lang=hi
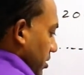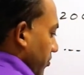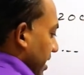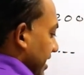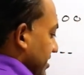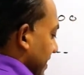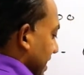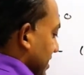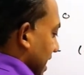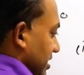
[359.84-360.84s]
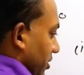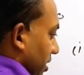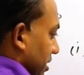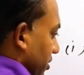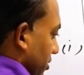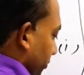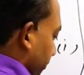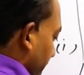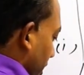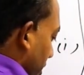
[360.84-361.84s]
माइनस माइनस कैंसिल हो गए दोनों
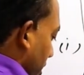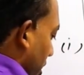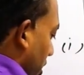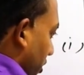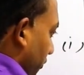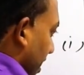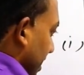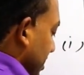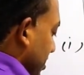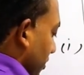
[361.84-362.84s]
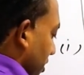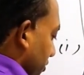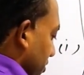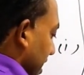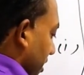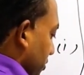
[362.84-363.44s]
और y इज इक्वल टू हो जाएगा